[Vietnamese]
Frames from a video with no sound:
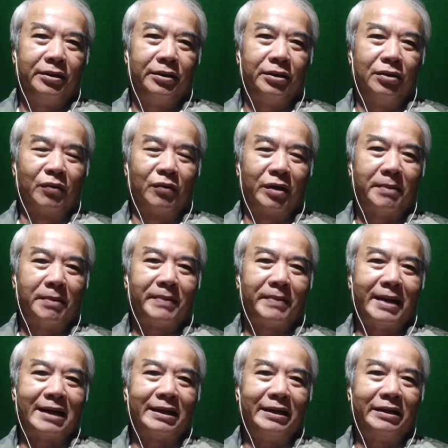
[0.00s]
dùng cái bếp
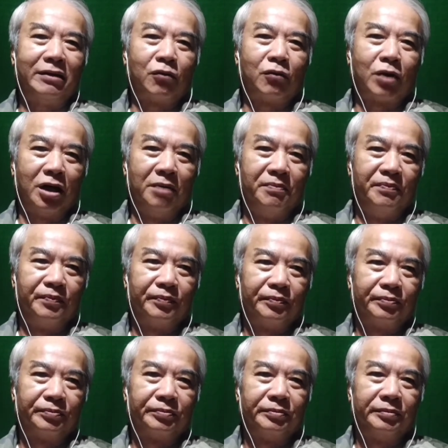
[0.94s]
ga để nấu cơm
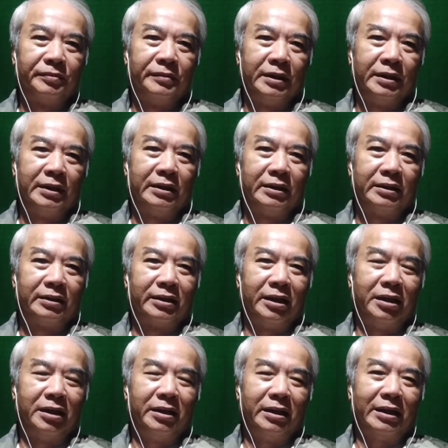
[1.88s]

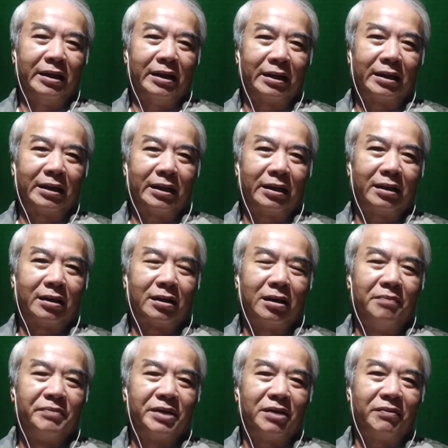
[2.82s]
thì à, cái
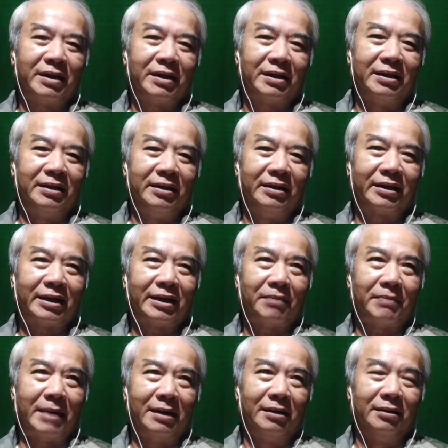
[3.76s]
cơm trong gia đình
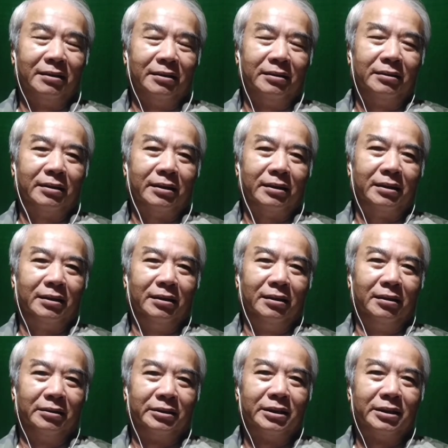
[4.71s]
các bạn lượng
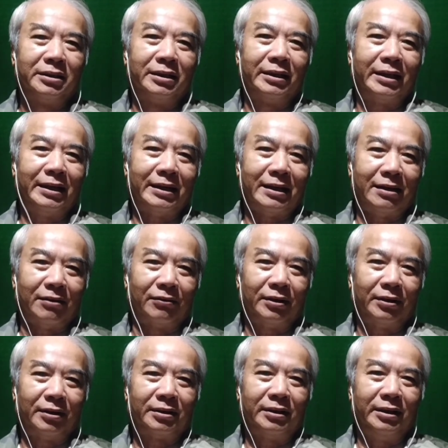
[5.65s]
lượng sức như thế nào
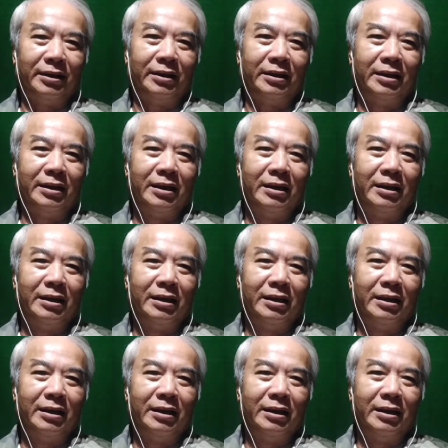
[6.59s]
đó thì